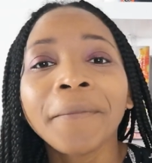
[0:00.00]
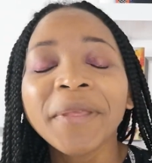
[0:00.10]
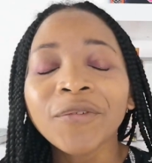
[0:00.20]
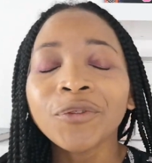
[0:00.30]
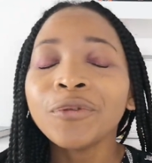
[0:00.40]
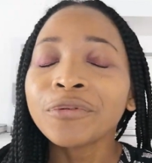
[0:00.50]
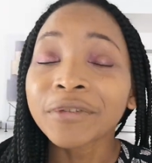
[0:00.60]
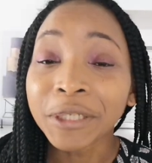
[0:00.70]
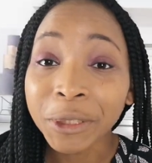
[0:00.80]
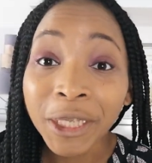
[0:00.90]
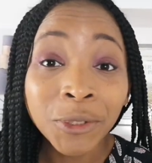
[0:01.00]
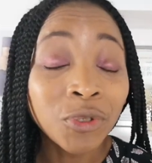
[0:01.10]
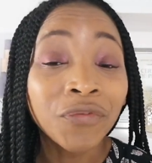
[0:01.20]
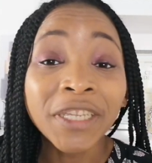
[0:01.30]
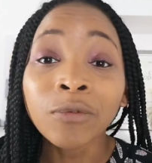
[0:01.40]
Bienvenue sur cette chaîne, je
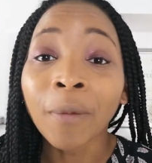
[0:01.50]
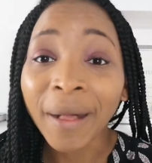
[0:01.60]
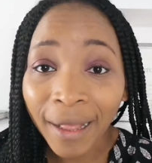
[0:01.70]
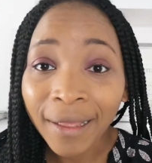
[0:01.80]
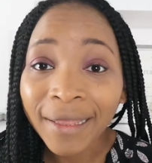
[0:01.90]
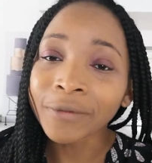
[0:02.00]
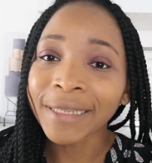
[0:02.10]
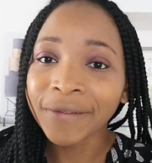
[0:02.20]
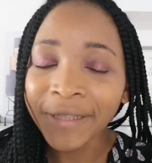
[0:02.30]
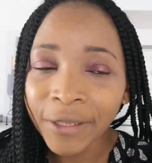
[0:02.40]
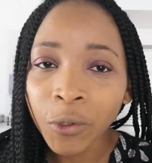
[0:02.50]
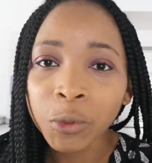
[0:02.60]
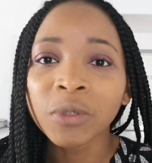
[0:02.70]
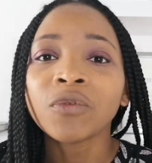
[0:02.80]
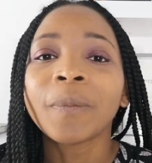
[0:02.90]
suis Fanny Ouamara. Dans cette vidéo,
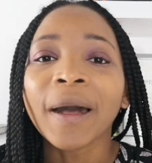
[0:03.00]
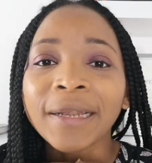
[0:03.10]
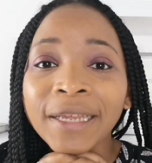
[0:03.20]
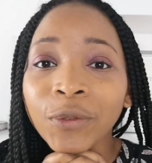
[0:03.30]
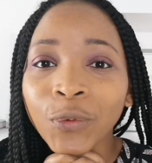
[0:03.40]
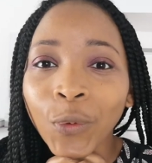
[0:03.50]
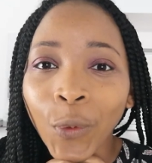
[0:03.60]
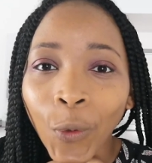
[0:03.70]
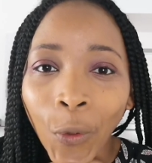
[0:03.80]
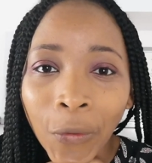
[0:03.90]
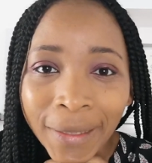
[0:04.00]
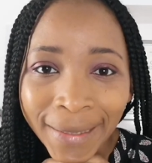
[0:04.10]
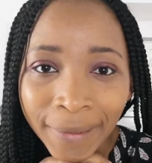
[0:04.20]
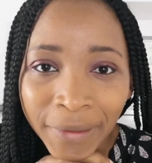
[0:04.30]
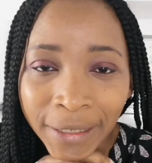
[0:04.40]
je vais vous parler de
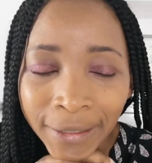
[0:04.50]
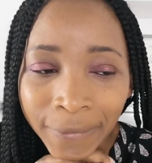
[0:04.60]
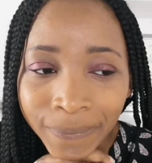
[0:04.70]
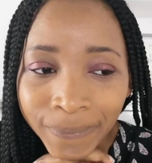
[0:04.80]
rentabilité.